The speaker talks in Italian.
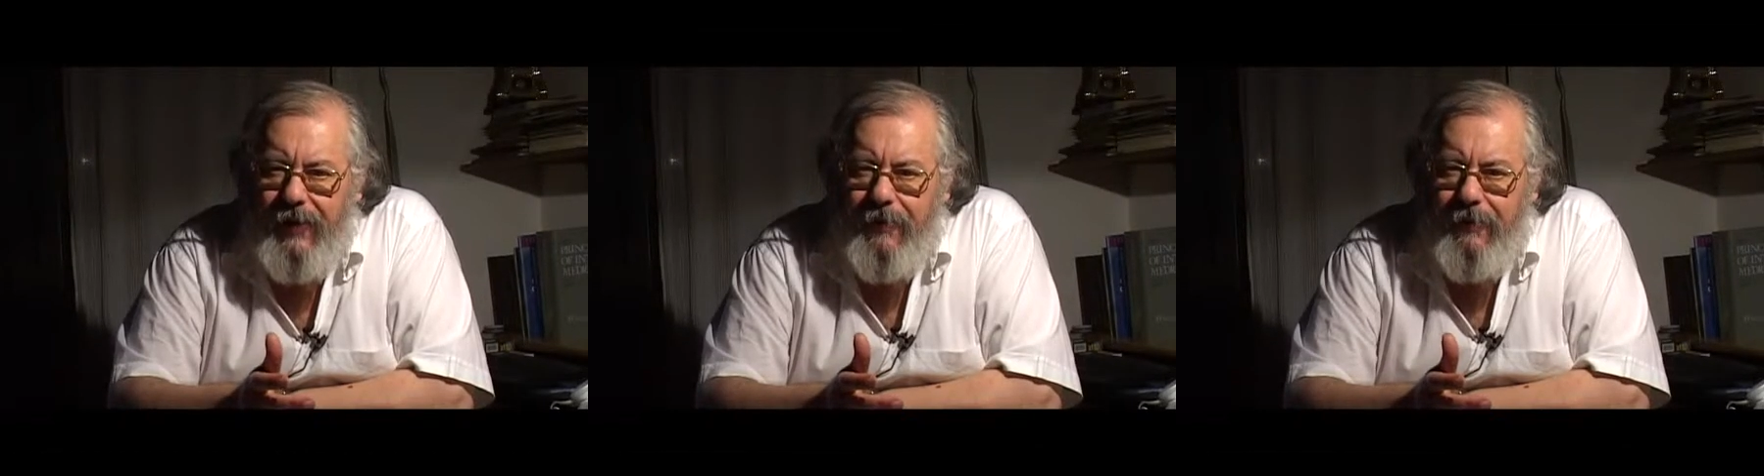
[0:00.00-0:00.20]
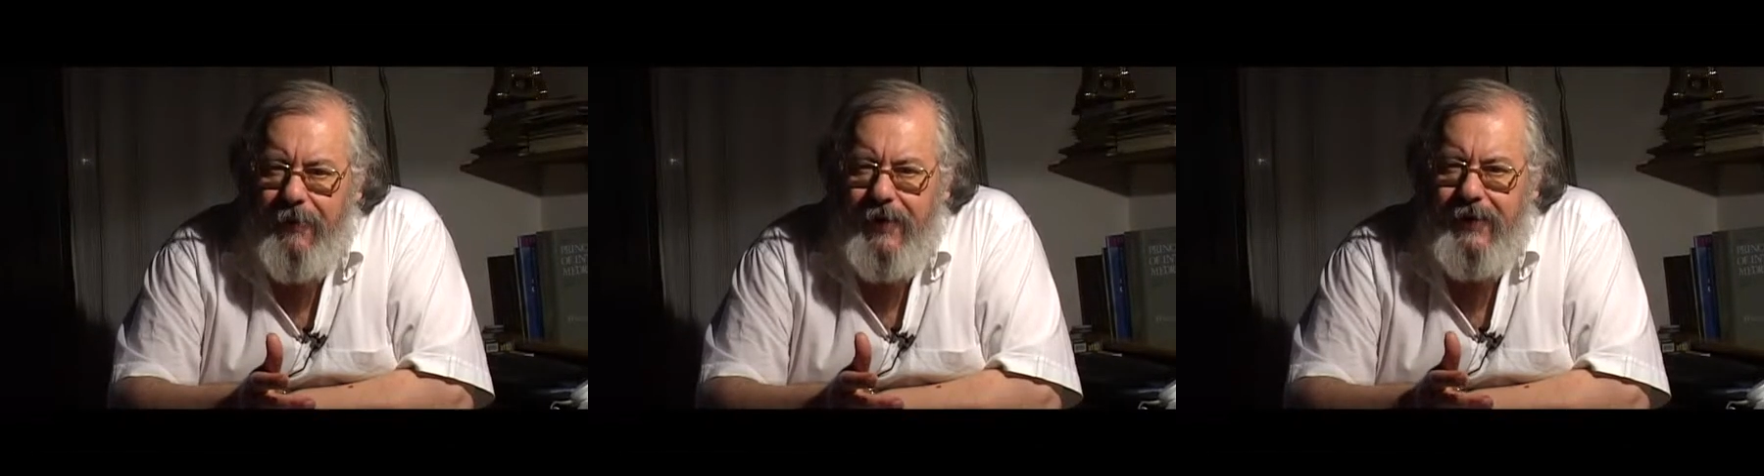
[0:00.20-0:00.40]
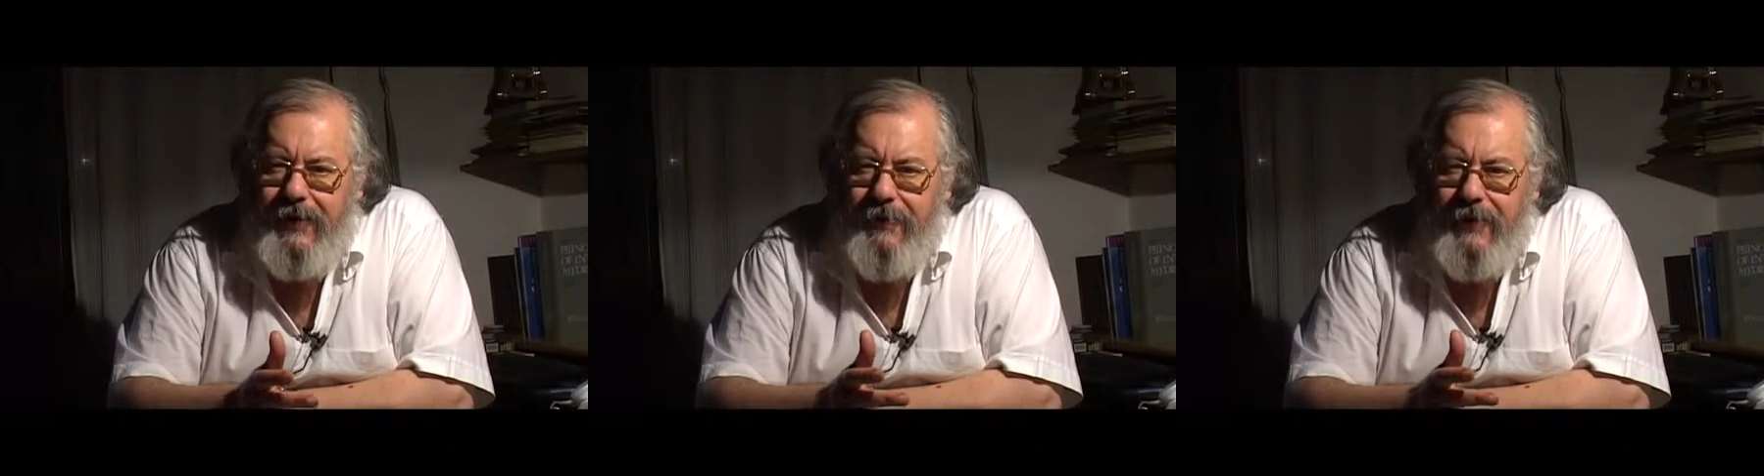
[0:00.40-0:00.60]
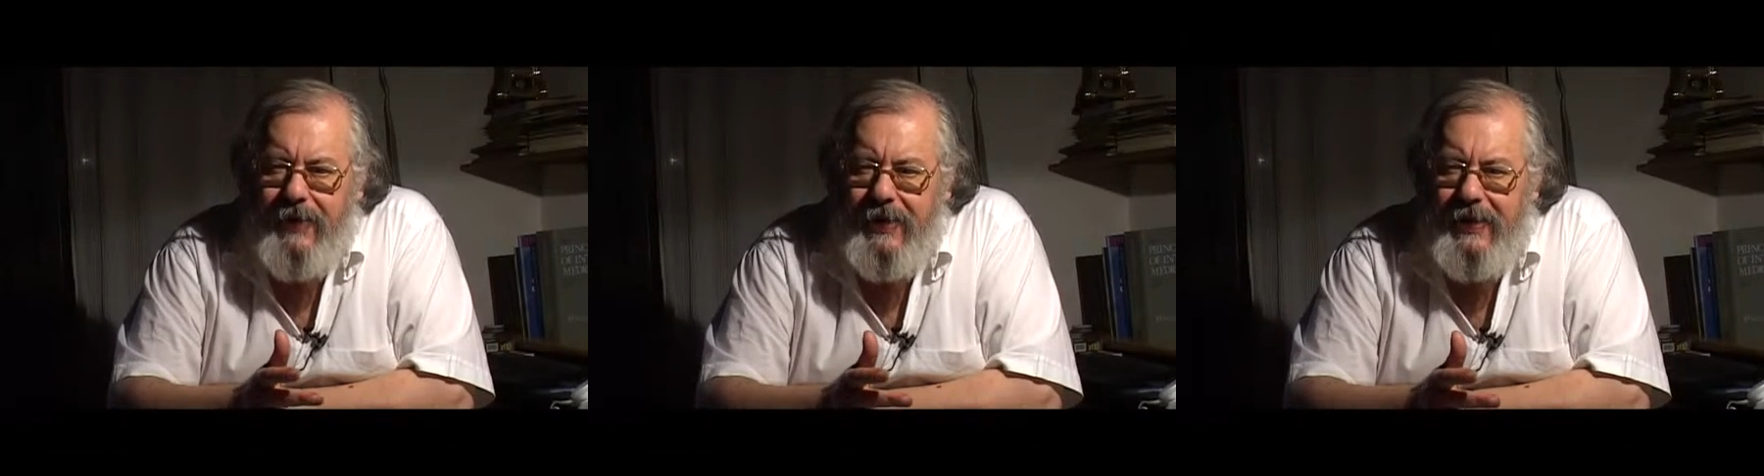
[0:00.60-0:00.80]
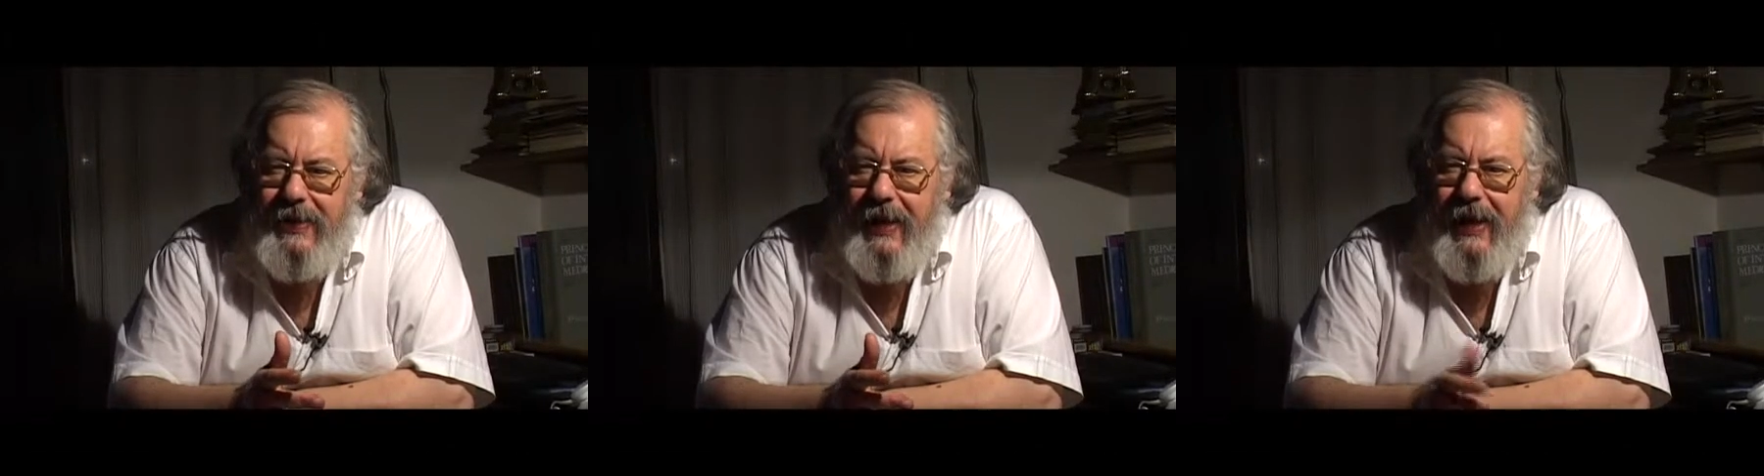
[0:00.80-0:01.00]
basta
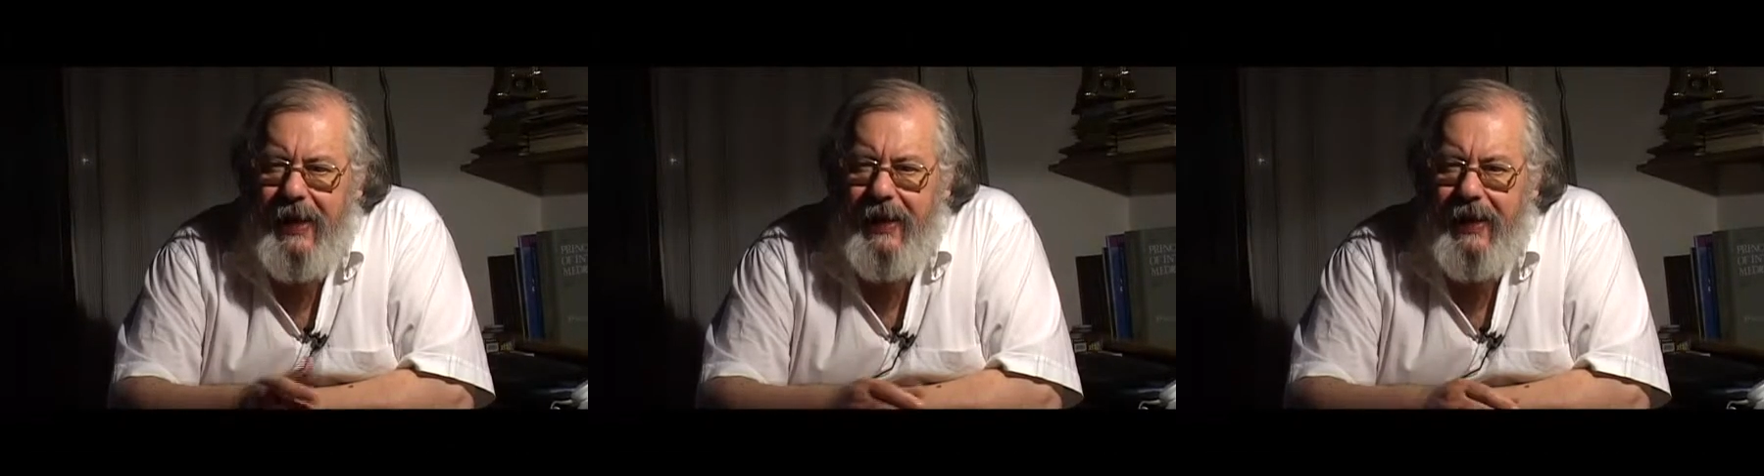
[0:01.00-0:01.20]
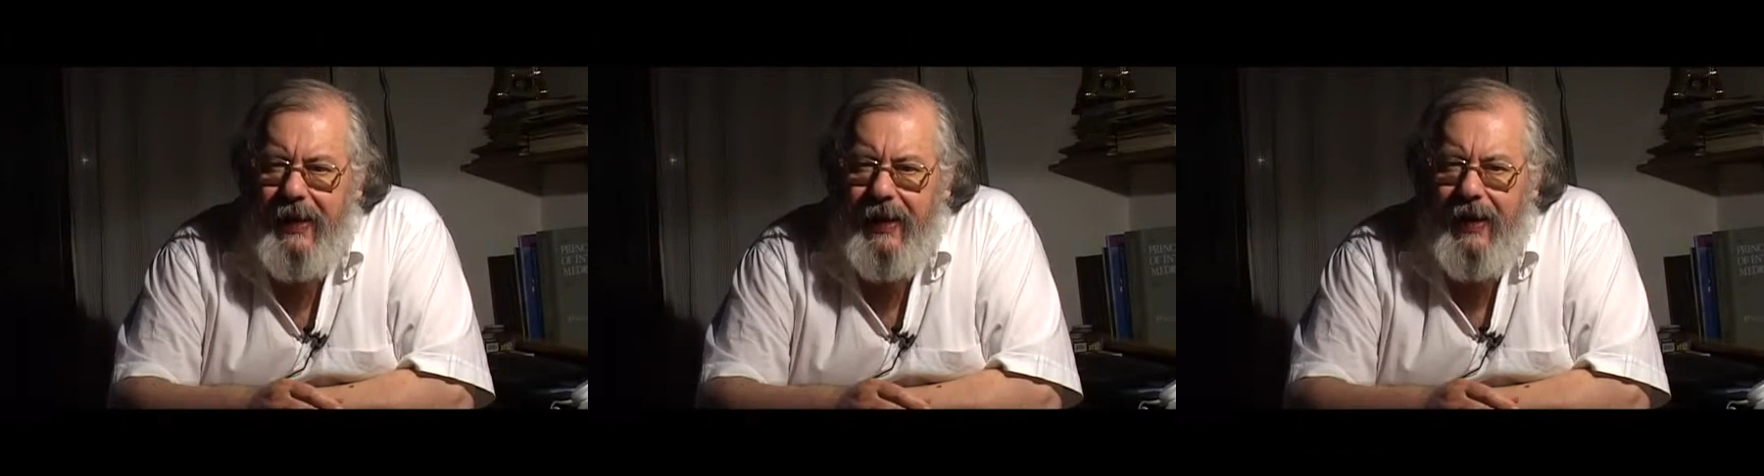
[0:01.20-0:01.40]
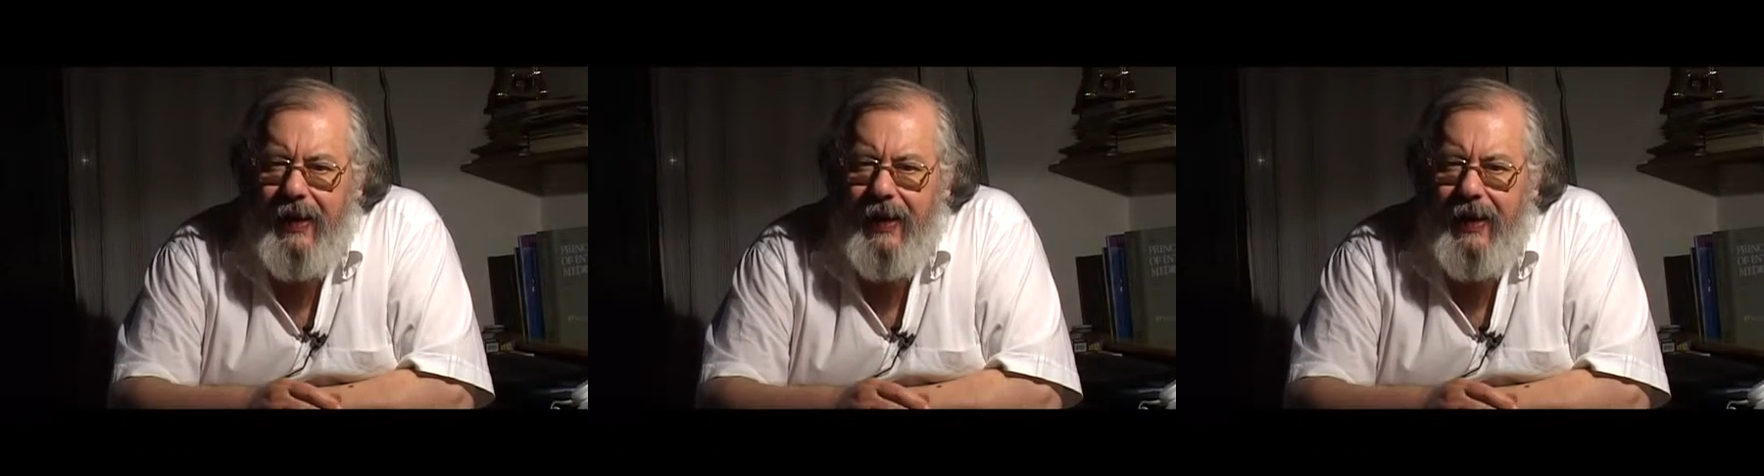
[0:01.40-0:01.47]
pensare